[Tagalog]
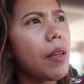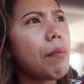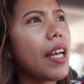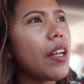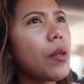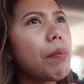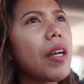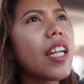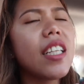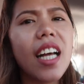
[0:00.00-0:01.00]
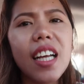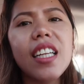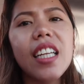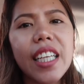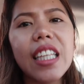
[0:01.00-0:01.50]
Pero parang
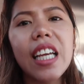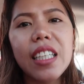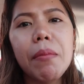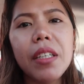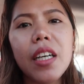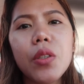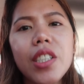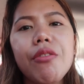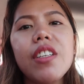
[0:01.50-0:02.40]
nakarelate lang naman ako sa